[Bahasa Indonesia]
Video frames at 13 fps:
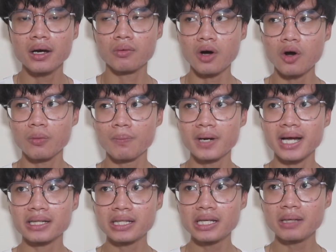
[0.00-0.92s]
Wow,
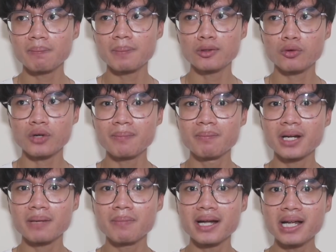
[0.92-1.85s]
berarti penurunan
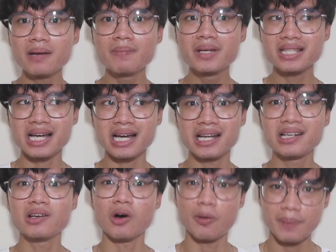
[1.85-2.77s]
berat badan bisa
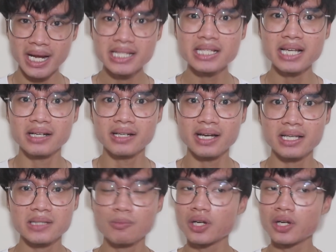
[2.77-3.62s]
dioperasi ya guys.